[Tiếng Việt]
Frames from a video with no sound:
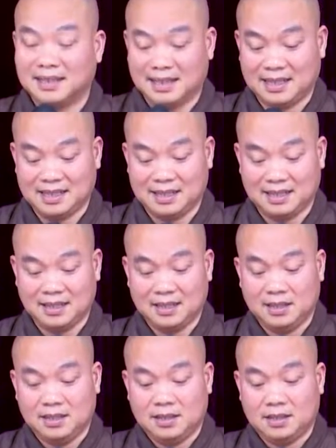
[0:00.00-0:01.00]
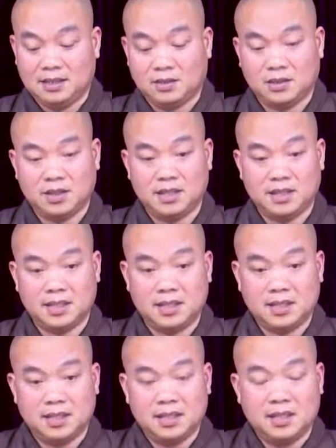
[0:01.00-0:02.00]
À,
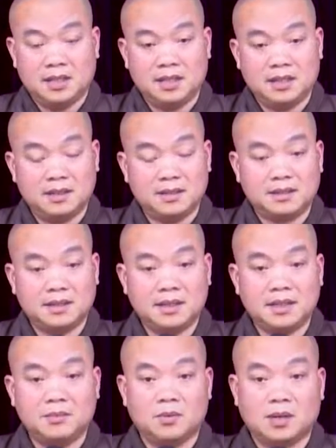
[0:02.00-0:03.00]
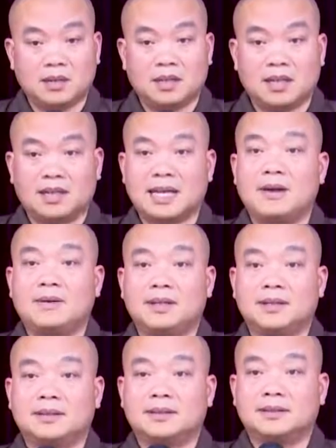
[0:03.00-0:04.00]
rồi lên tới một cái tầng cao
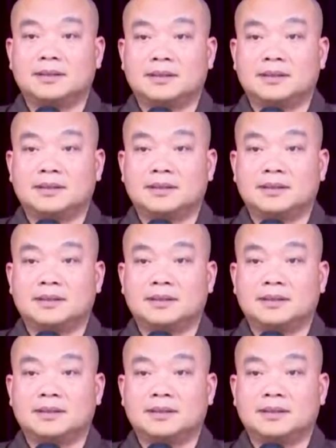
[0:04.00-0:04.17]
hơn,